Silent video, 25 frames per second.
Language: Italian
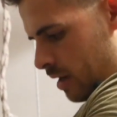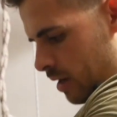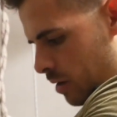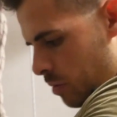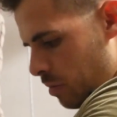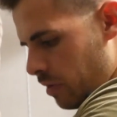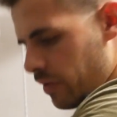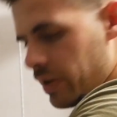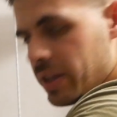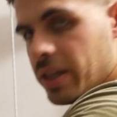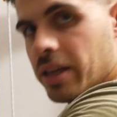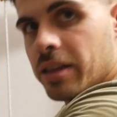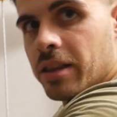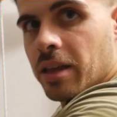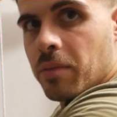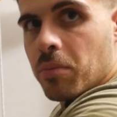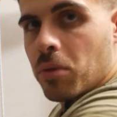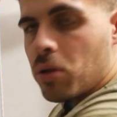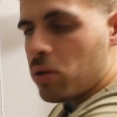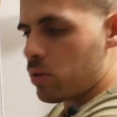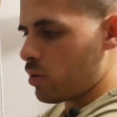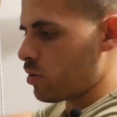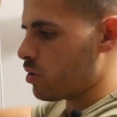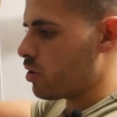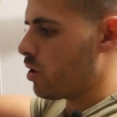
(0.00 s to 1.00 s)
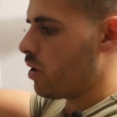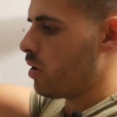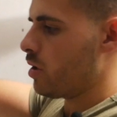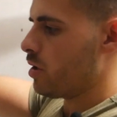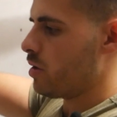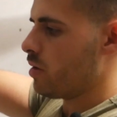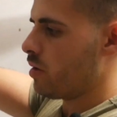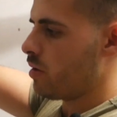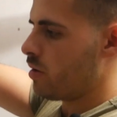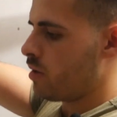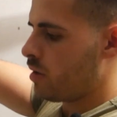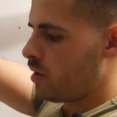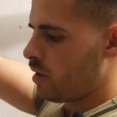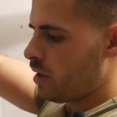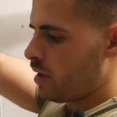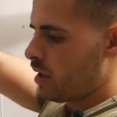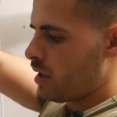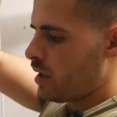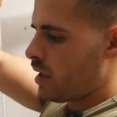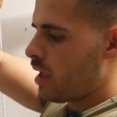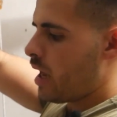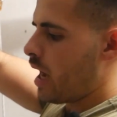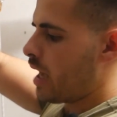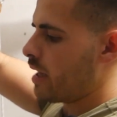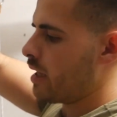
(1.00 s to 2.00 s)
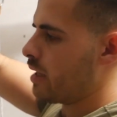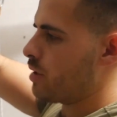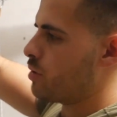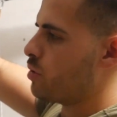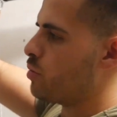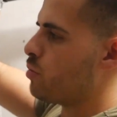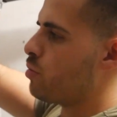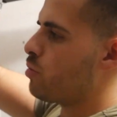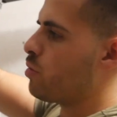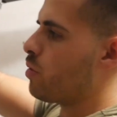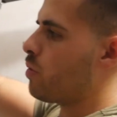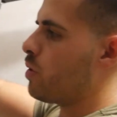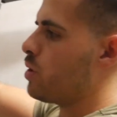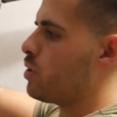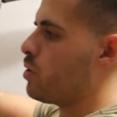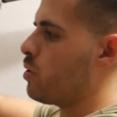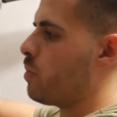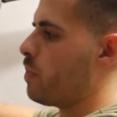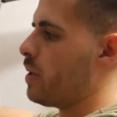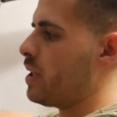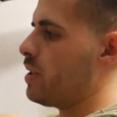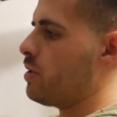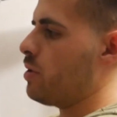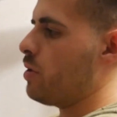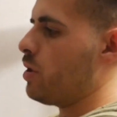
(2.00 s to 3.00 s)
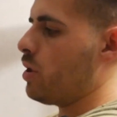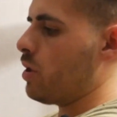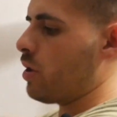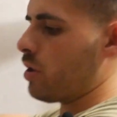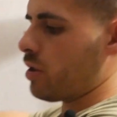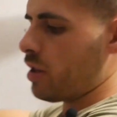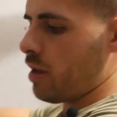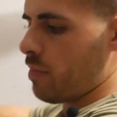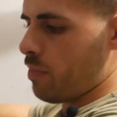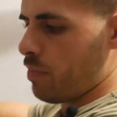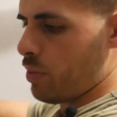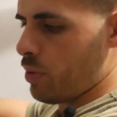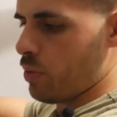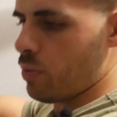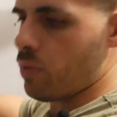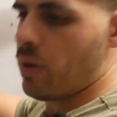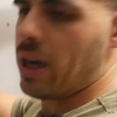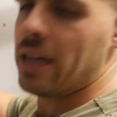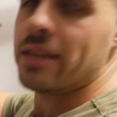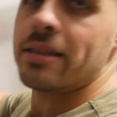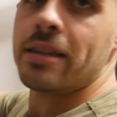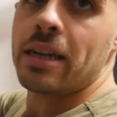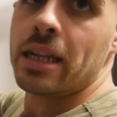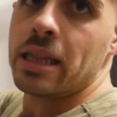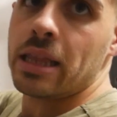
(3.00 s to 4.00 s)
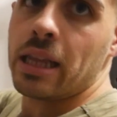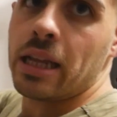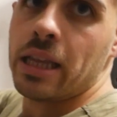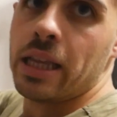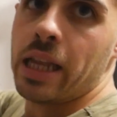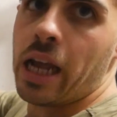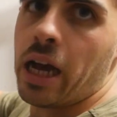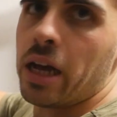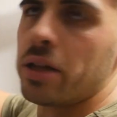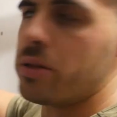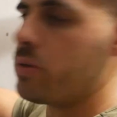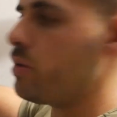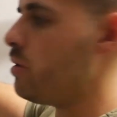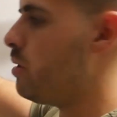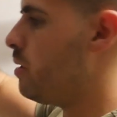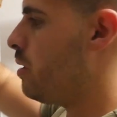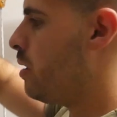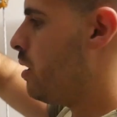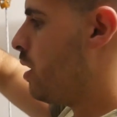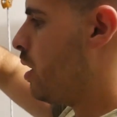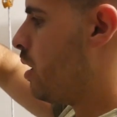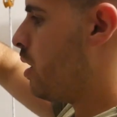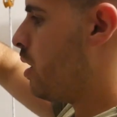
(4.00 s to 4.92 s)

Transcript: come vedete è molto solido. Adesso tutto questo pezzo di corda in più andrà tagliato.